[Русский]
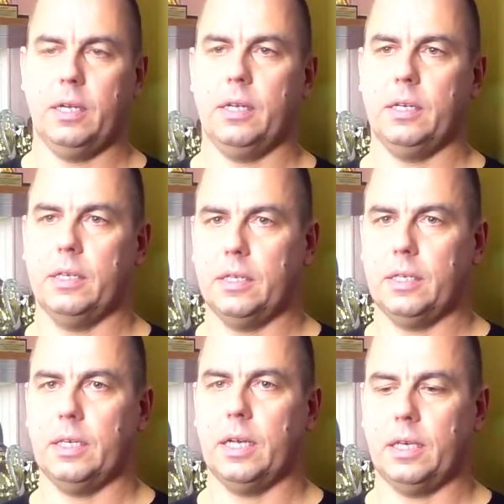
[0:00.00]

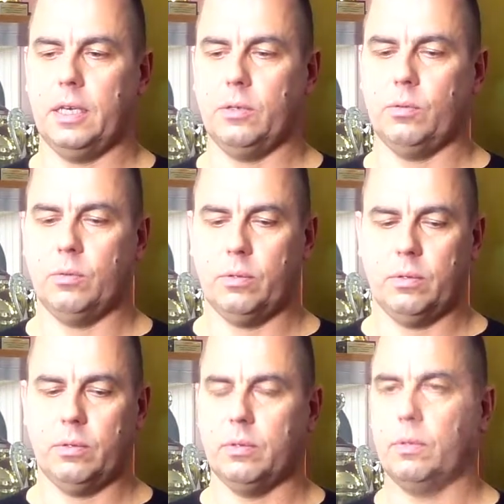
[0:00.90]
э, хоккейную
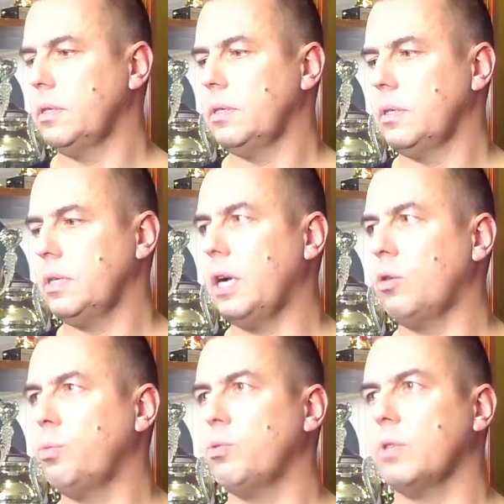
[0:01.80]

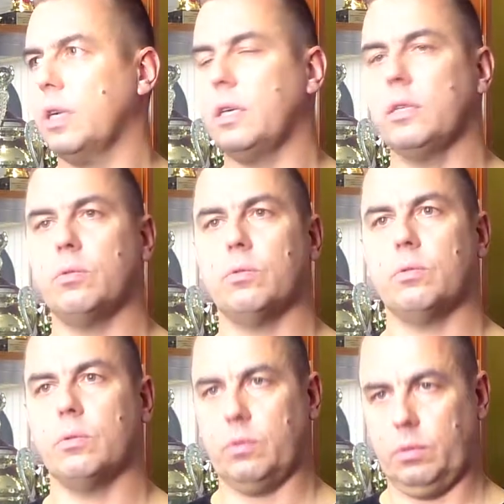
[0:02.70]
коробку закрытую,
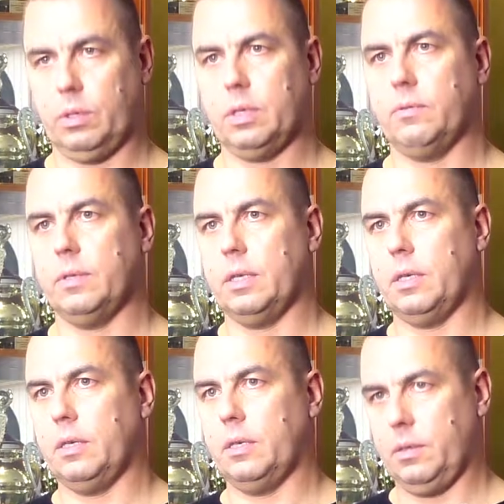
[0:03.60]
как вы
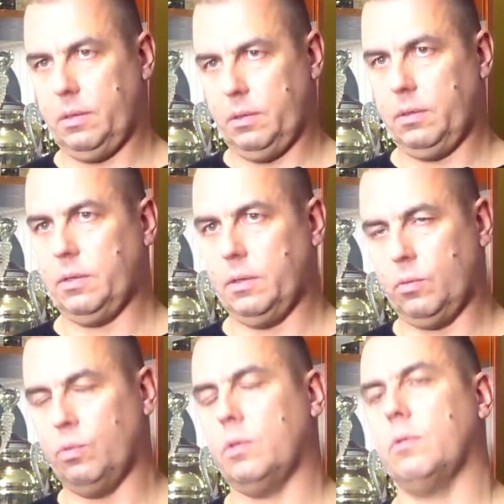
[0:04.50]
знаете, с
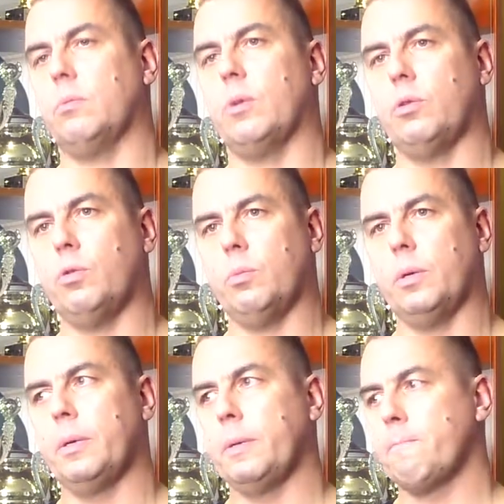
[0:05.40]
искусственным льдом.
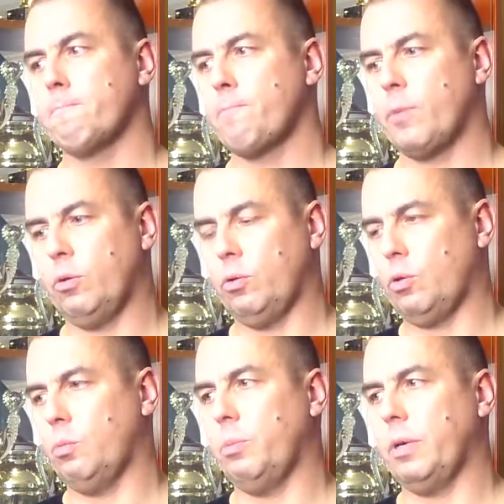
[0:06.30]
То есть,
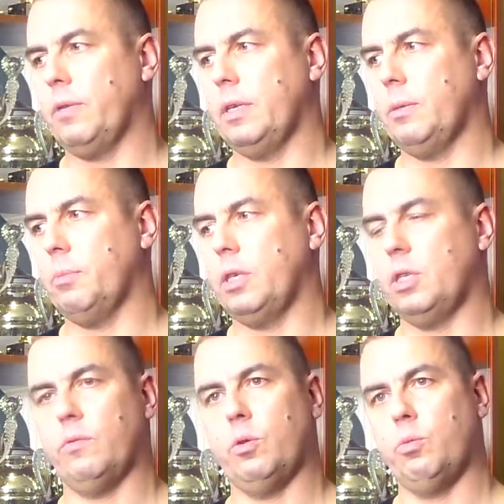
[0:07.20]
чтобы проводить
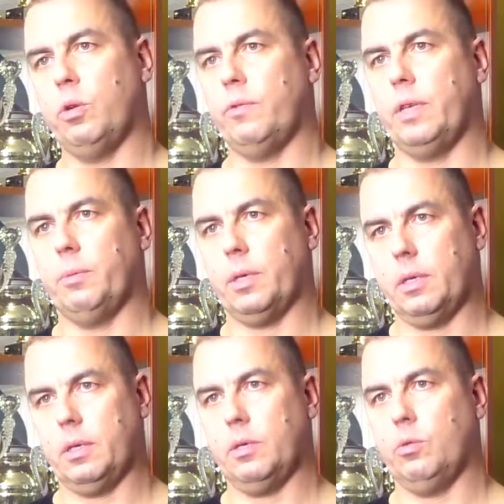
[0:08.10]
матчи в любое время
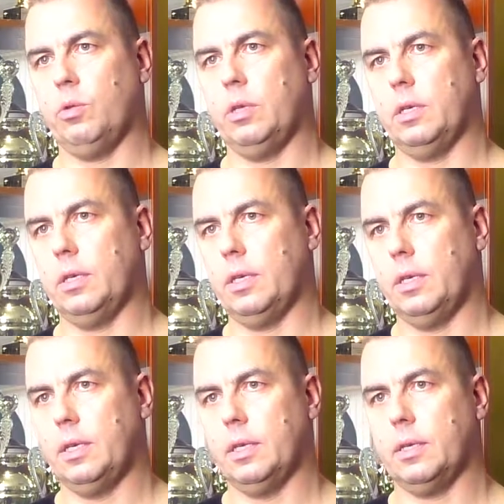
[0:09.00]
года
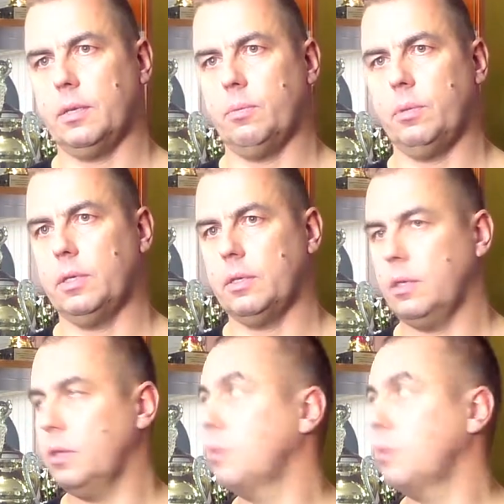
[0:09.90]
без